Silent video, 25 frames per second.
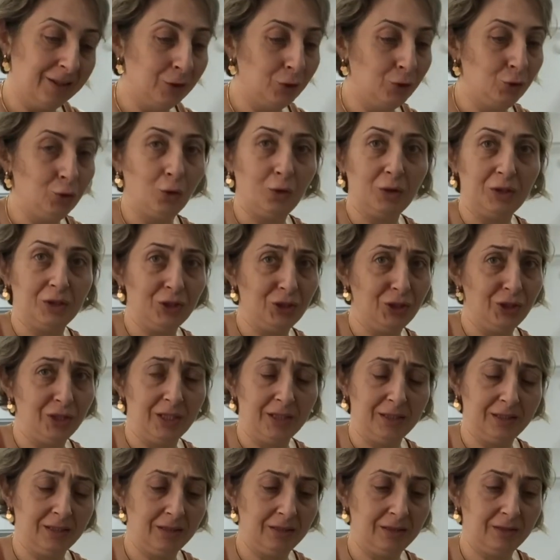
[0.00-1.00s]
Çok
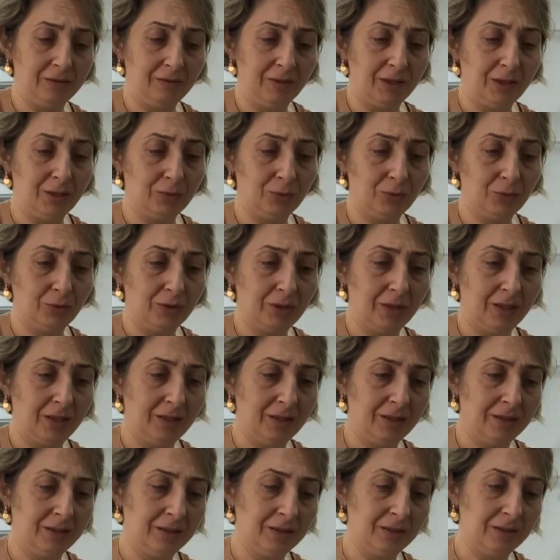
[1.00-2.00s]
inşaat sesi var burada.
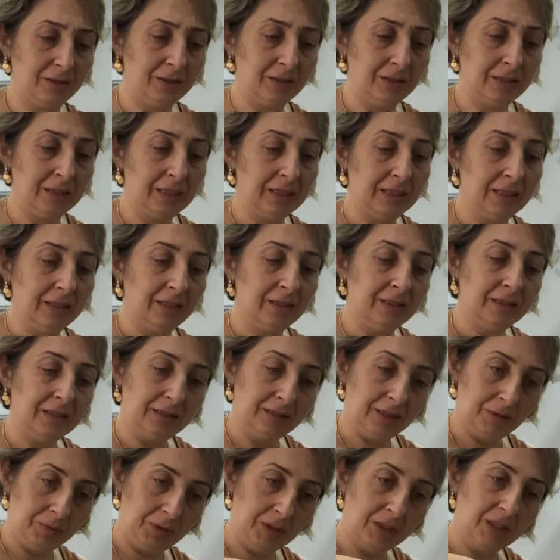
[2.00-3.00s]

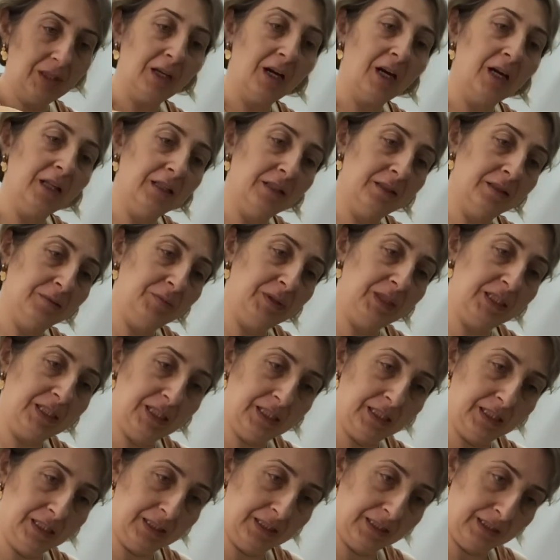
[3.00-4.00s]
Tabii ki yağları bir
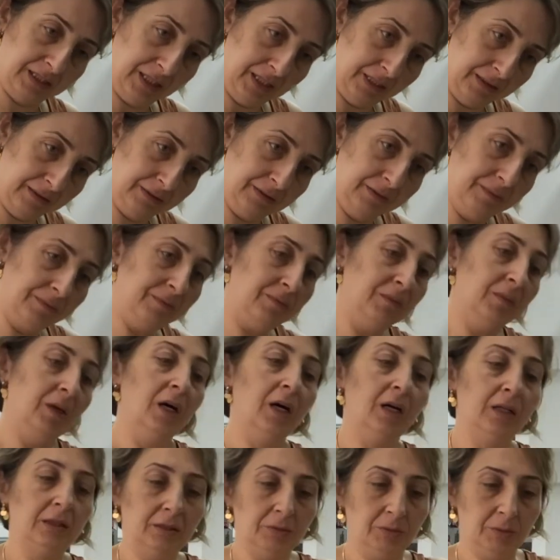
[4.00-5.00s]
kere kızarttım.
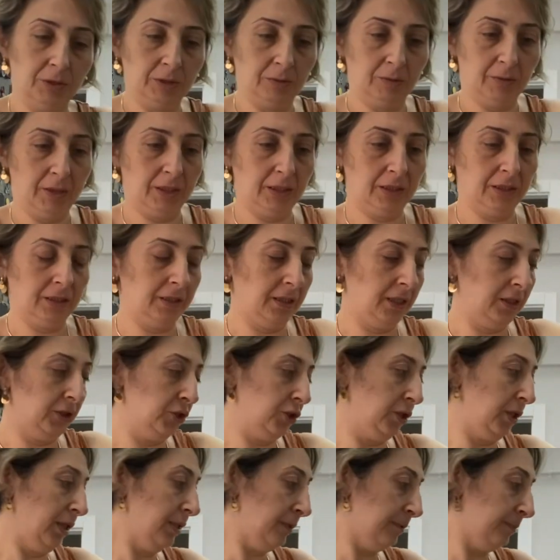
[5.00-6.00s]
Atmadım
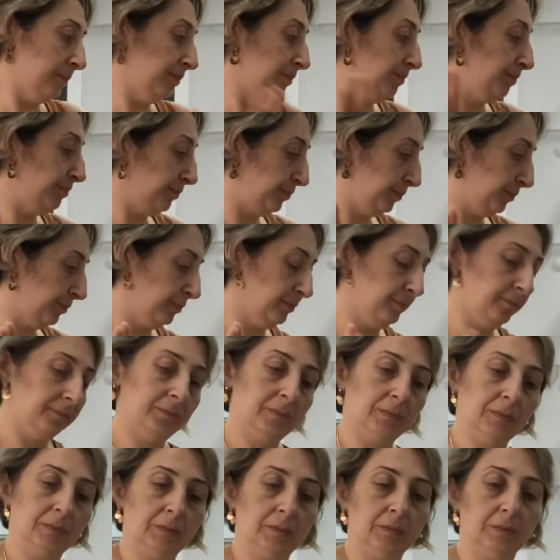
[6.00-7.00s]
arkadaşlar.
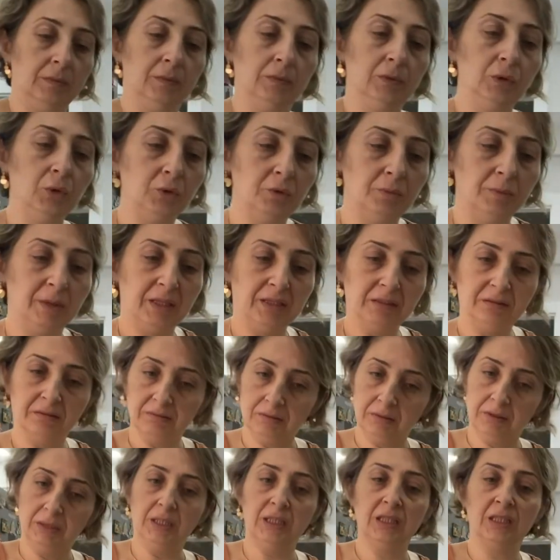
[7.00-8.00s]
Onu ben
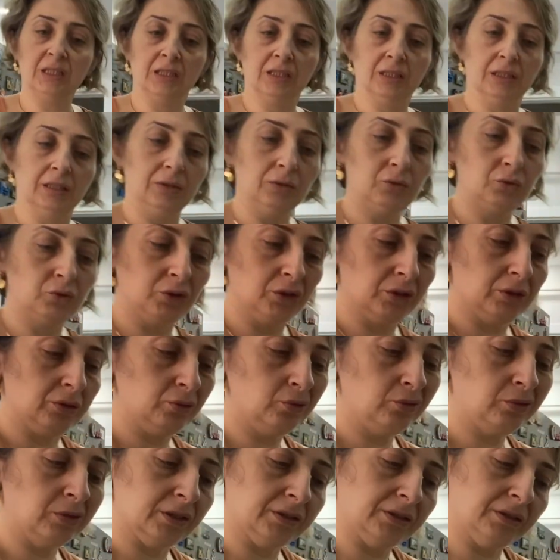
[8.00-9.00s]
iki kere, üç kere
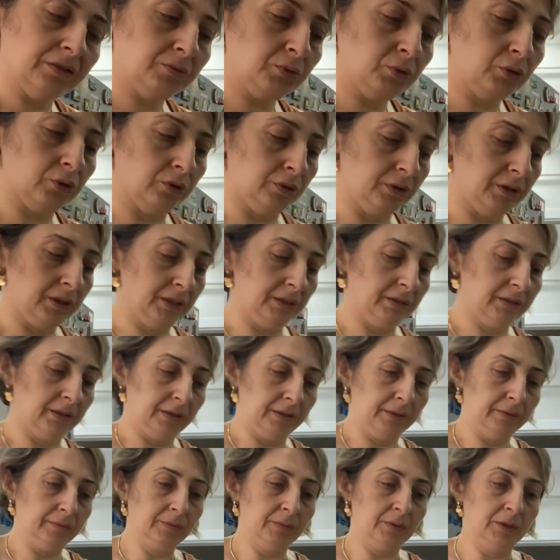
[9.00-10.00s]
kullanırım sonra
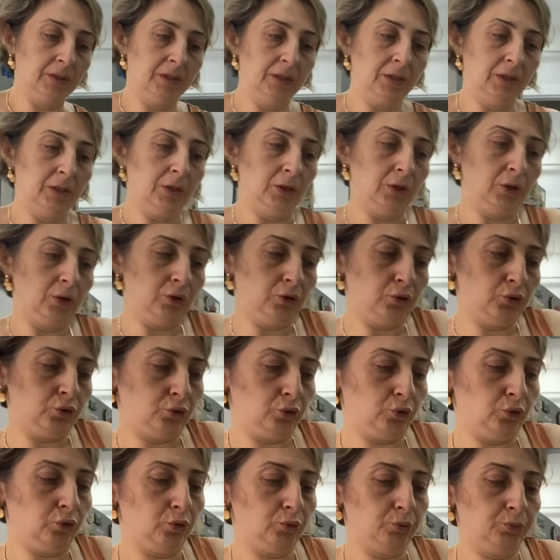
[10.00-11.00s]
atarım.
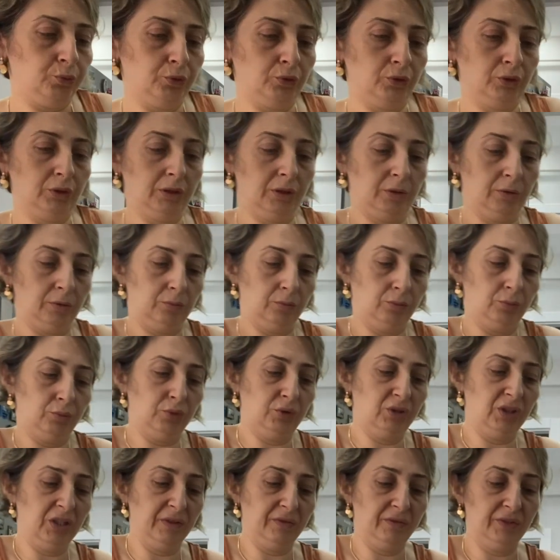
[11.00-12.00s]
Şu kulpunu da
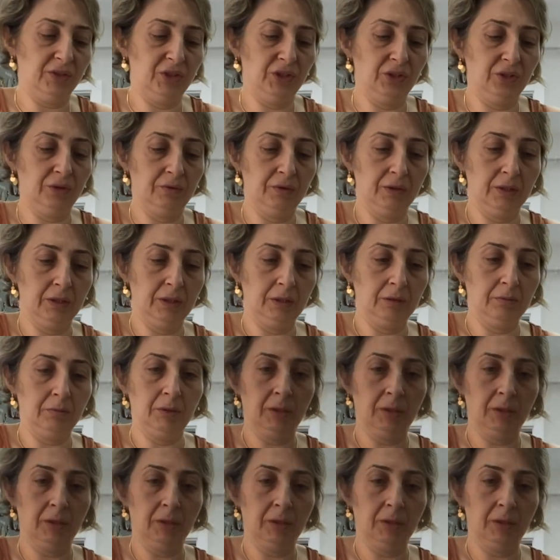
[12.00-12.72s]
bu tarafa çevireyim.